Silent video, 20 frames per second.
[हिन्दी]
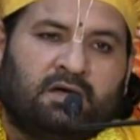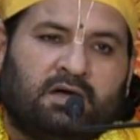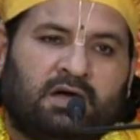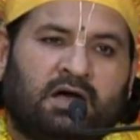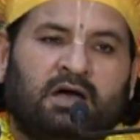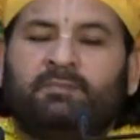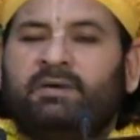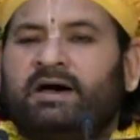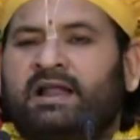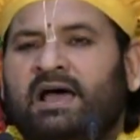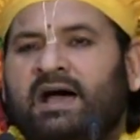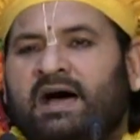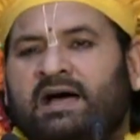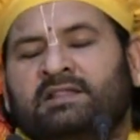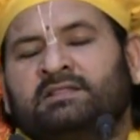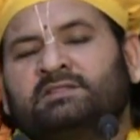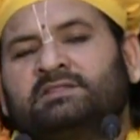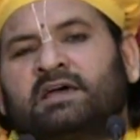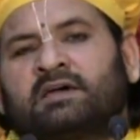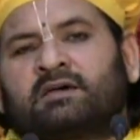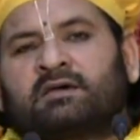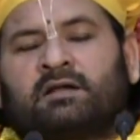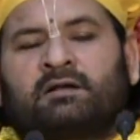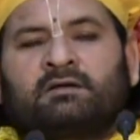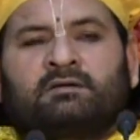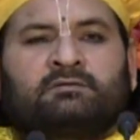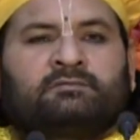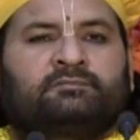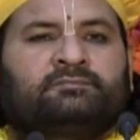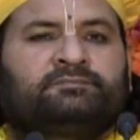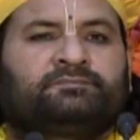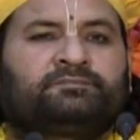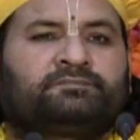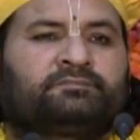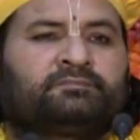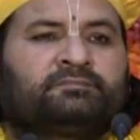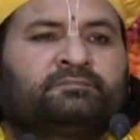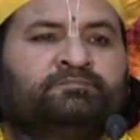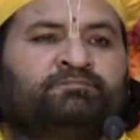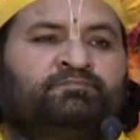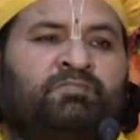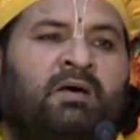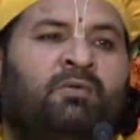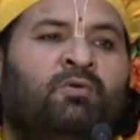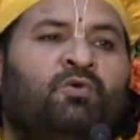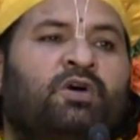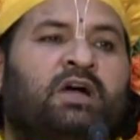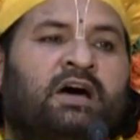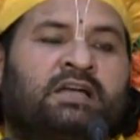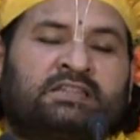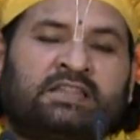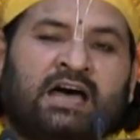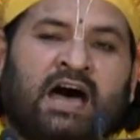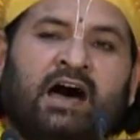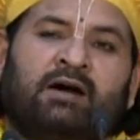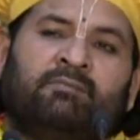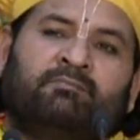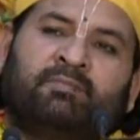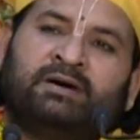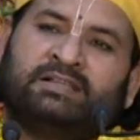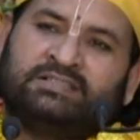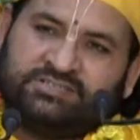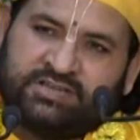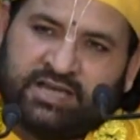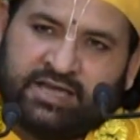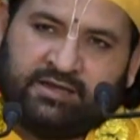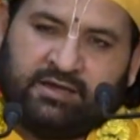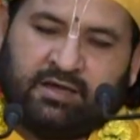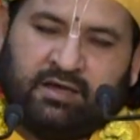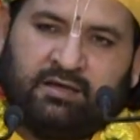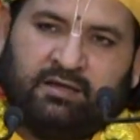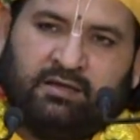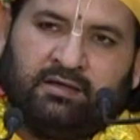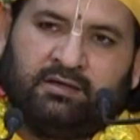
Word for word: हमारा अंतकरण प्रभु का धाम बन जाएगा